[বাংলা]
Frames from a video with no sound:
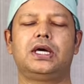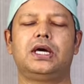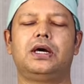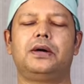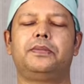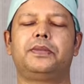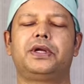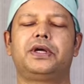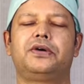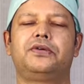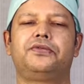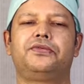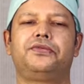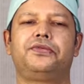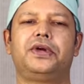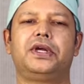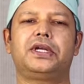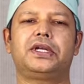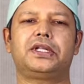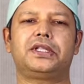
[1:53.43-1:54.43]
আমরা
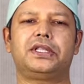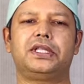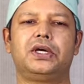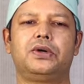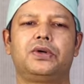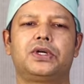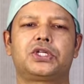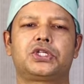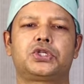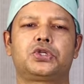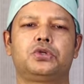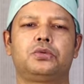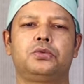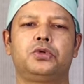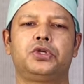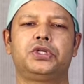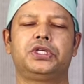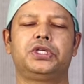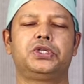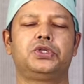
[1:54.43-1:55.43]
ফ্যাট দেওয়ার
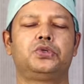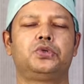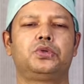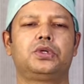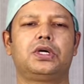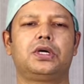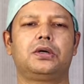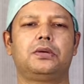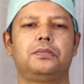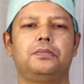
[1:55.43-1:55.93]
সময় কিছুটা